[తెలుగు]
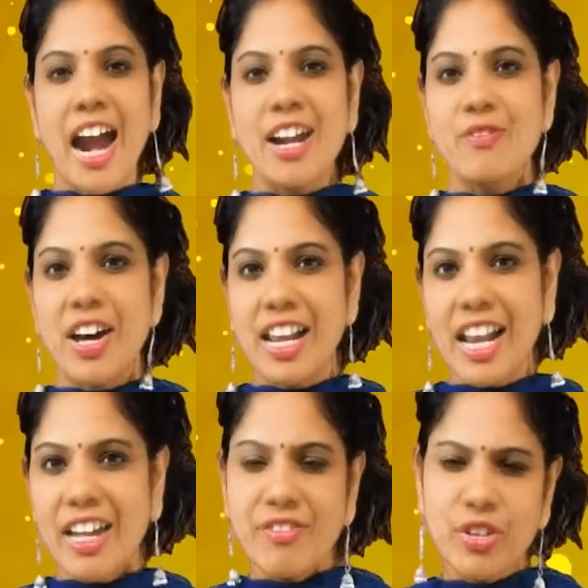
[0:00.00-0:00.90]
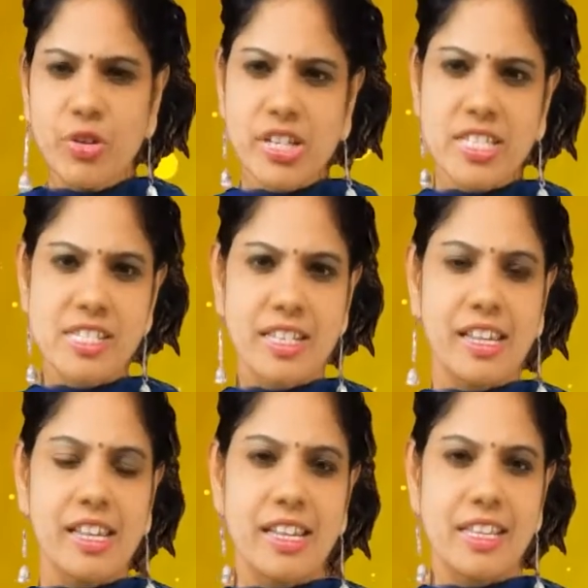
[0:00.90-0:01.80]
అండ్ వాళ్ళ లైఫ్ గురించి
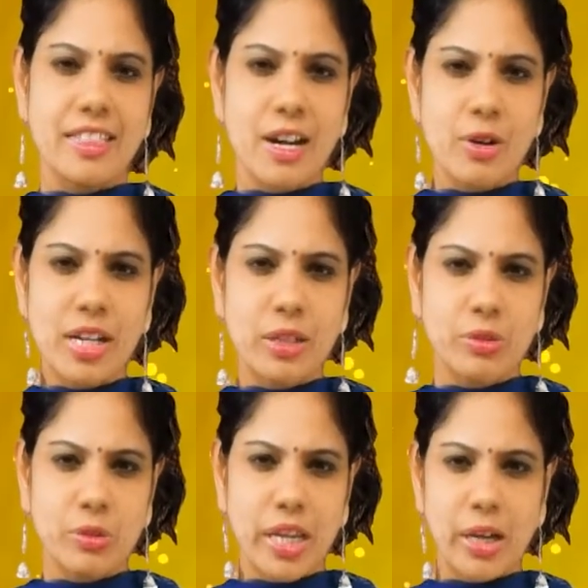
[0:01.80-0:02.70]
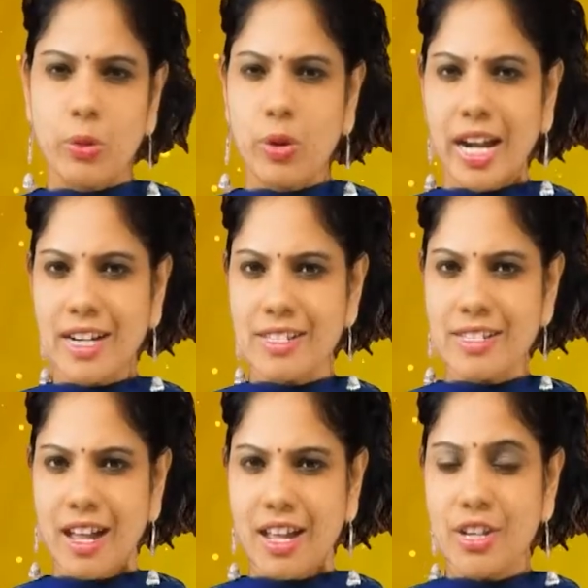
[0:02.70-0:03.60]
ఇతరులకు ఎక్కువ
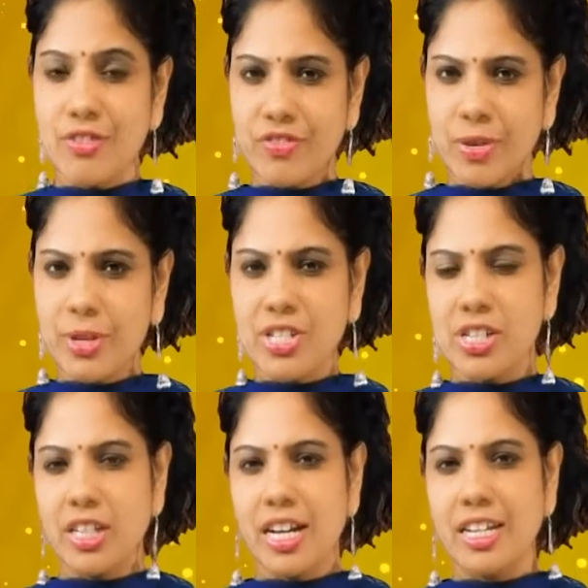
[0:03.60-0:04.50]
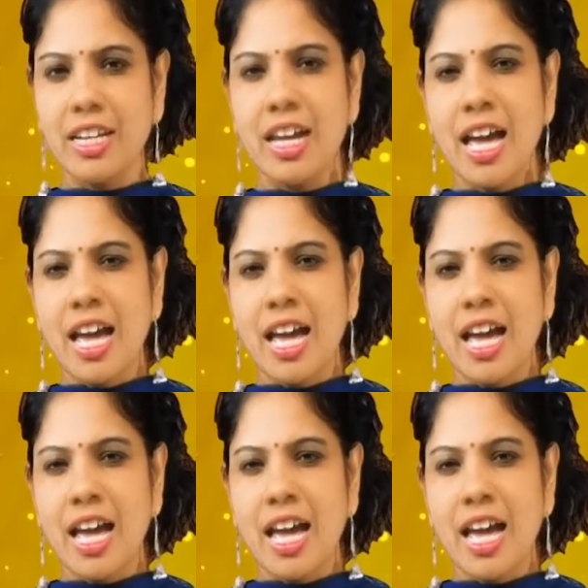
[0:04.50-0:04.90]
హింట్స్ కానీ ఇన్ఫర్మేషన్ కానీ